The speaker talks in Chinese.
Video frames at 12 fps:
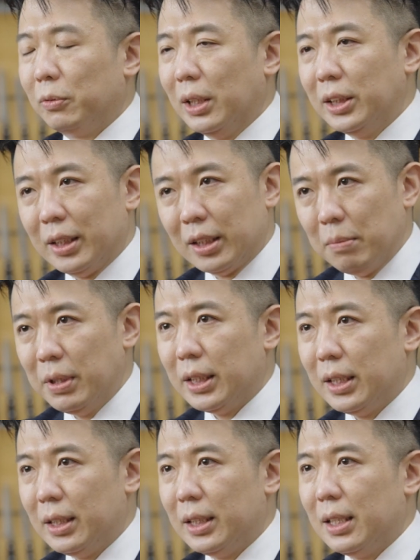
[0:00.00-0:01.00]
完整的产品
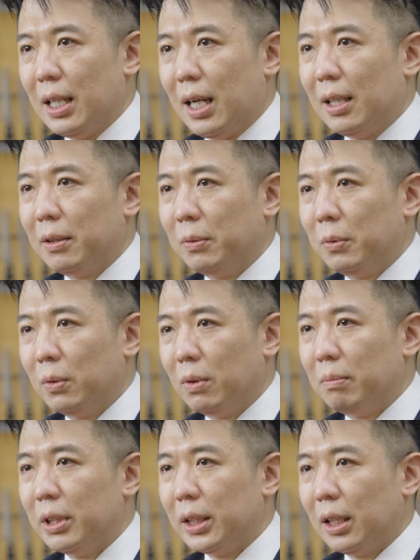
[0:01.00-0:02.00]
线下，
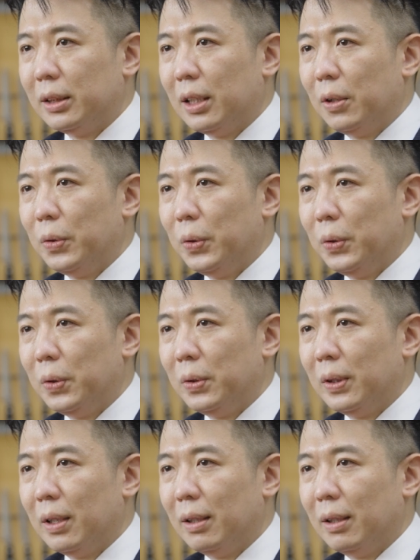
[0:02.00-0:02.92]
我们相较于